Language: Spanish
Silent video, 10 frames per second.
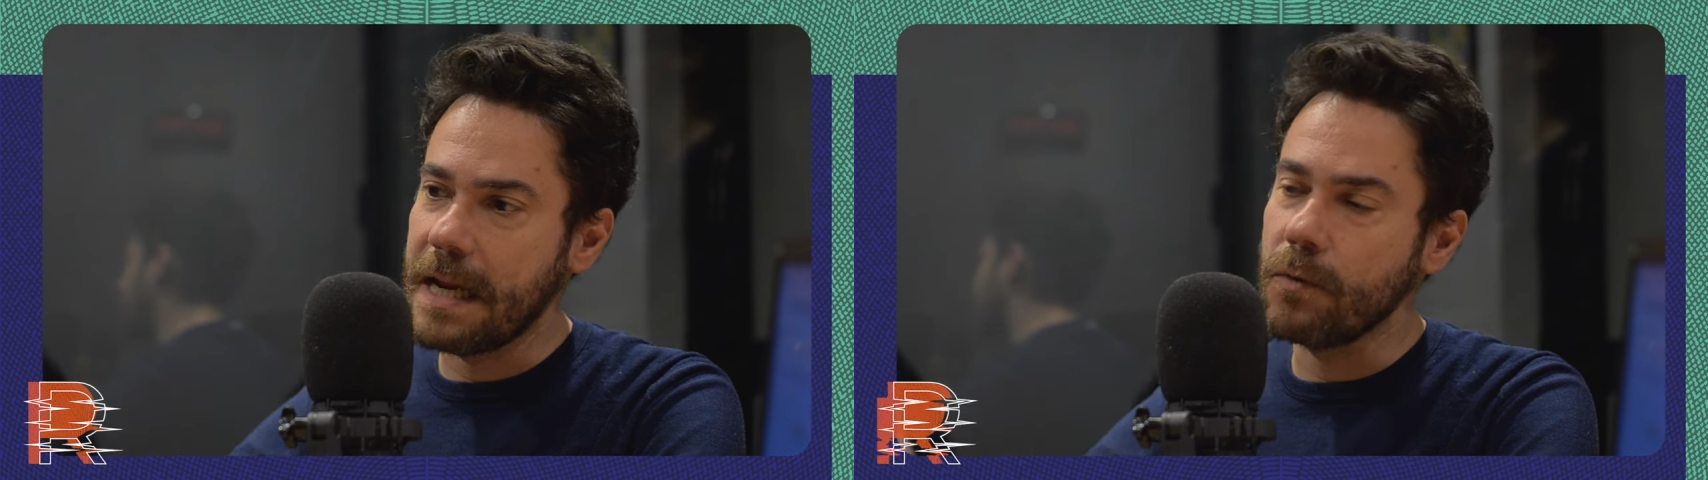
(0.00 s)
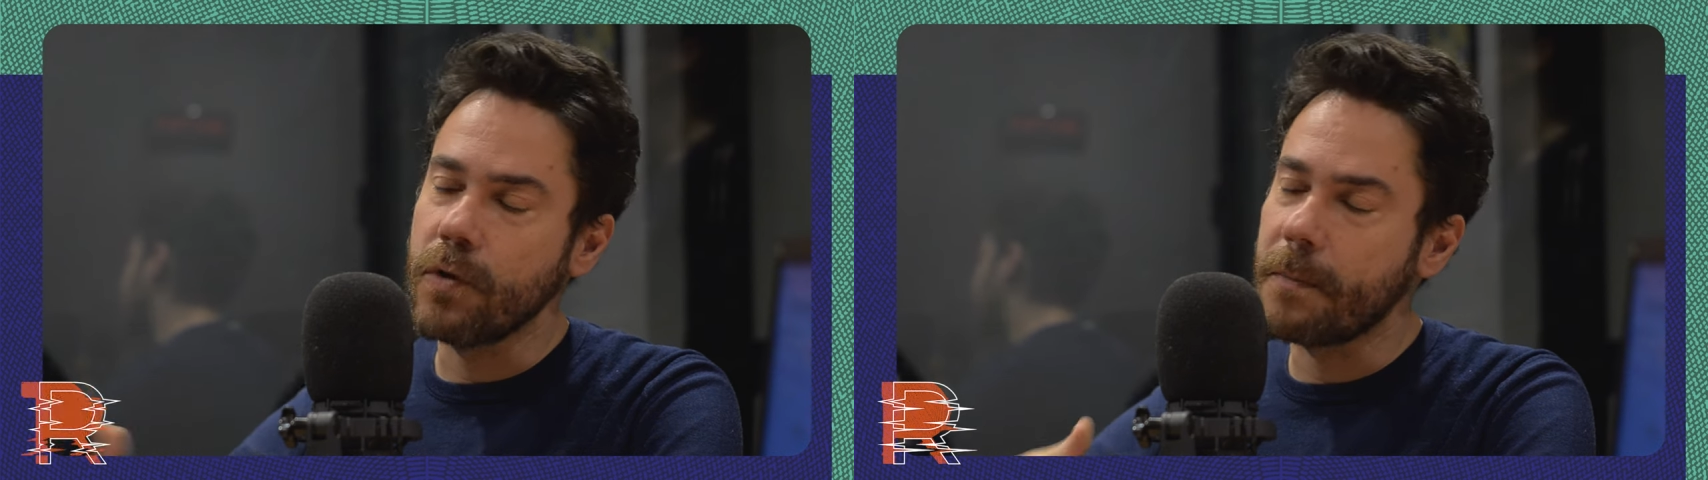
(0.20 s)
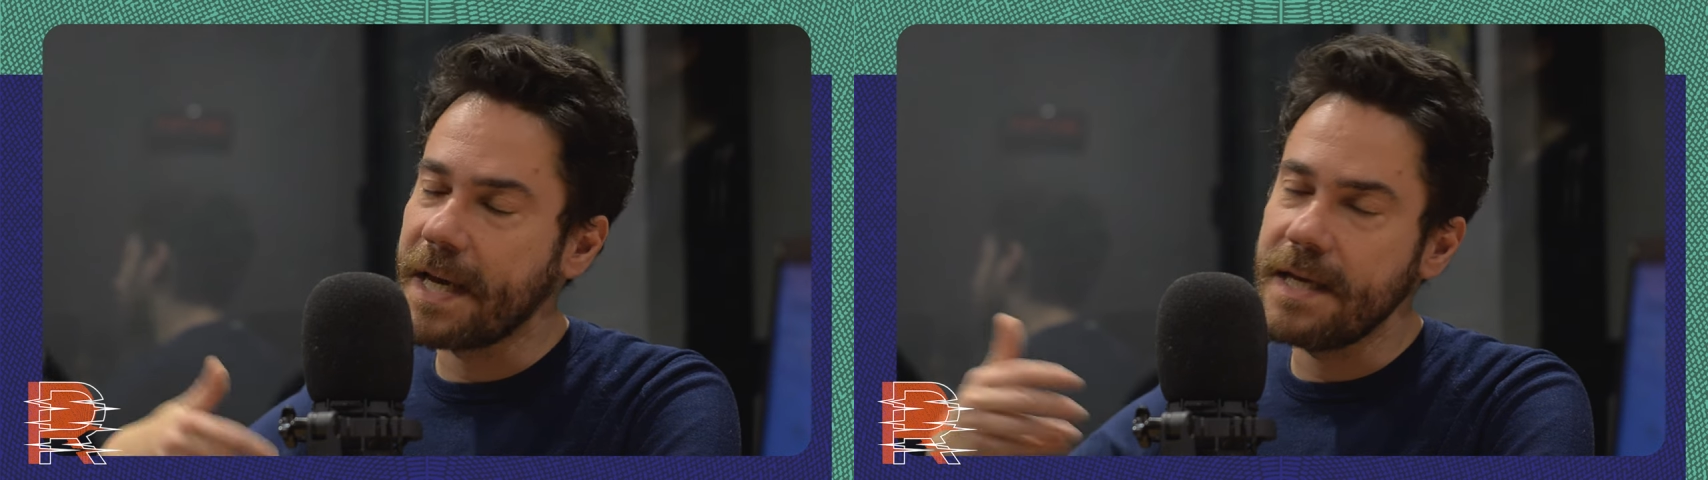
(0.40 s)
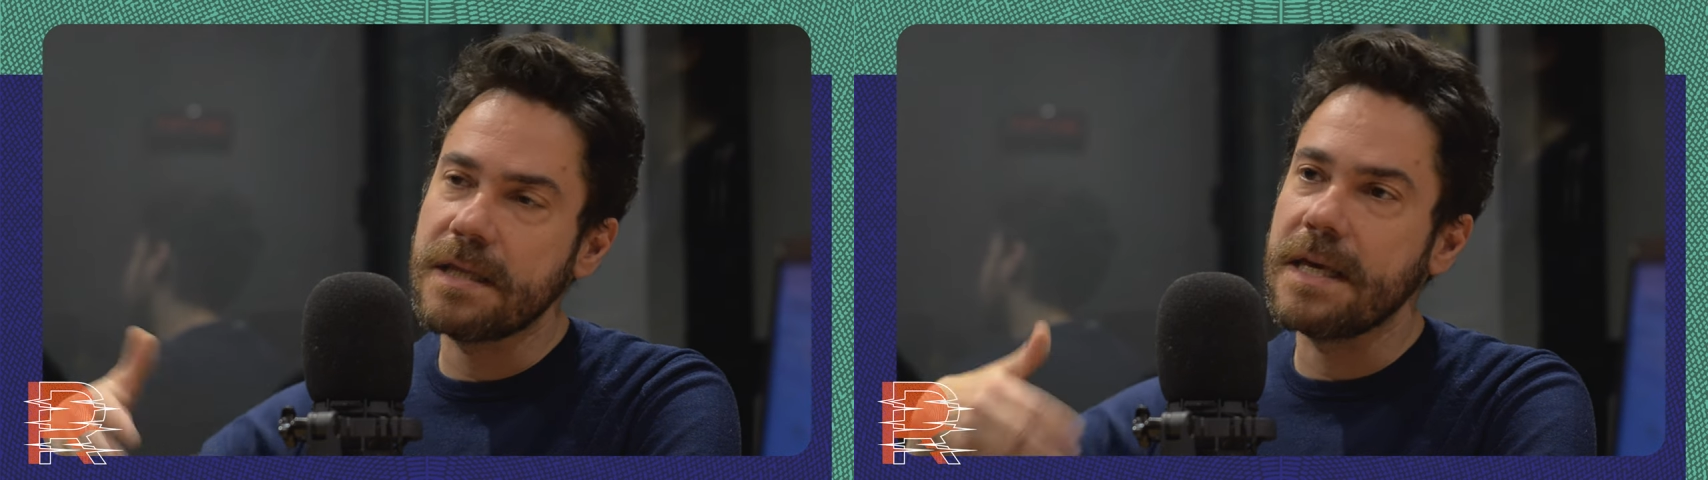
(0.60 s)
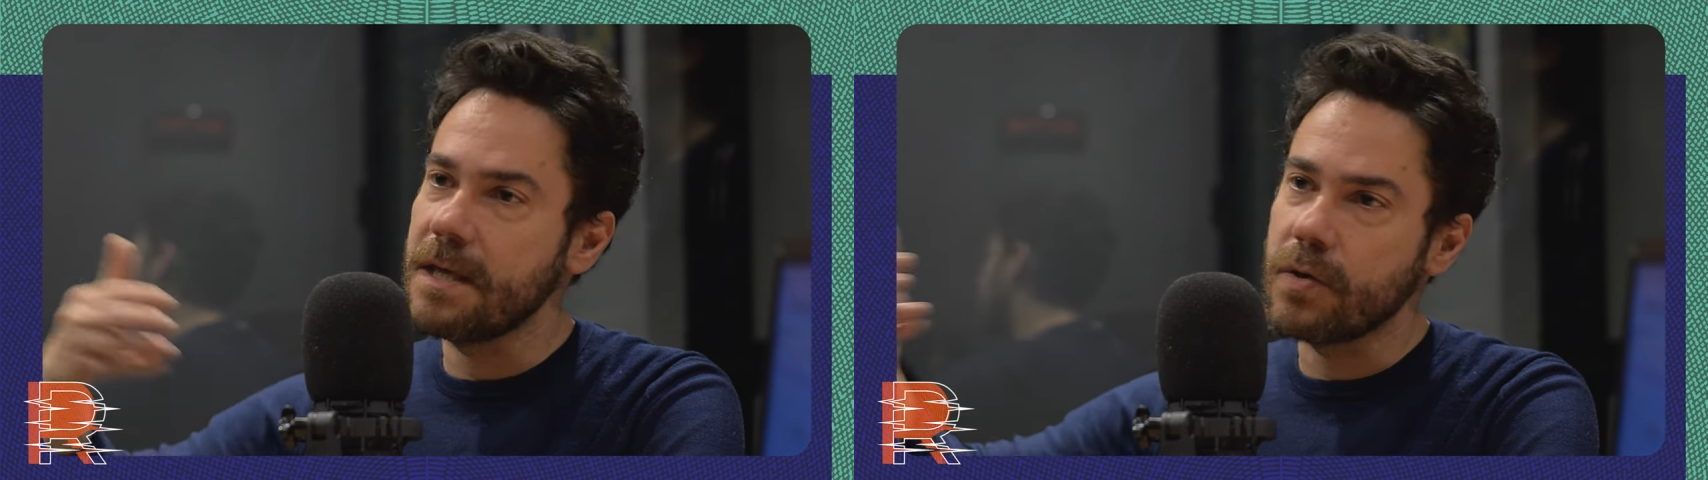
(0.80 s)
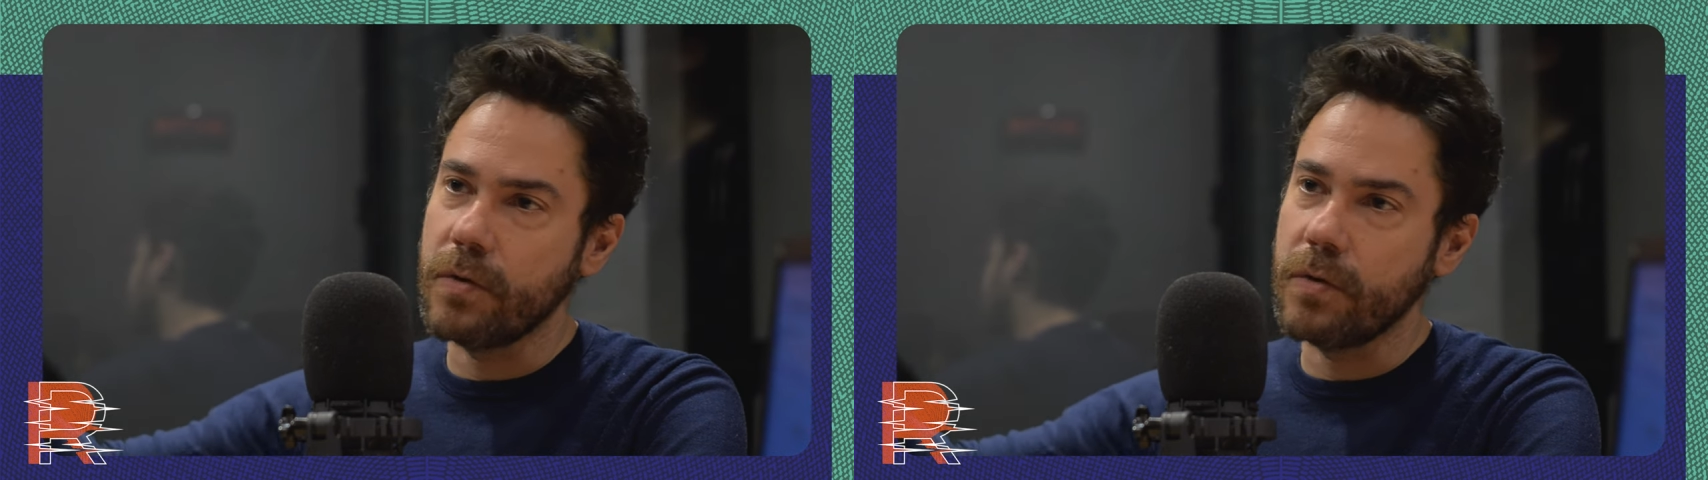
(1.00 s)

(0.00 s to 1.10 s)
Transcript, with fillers: algunos países,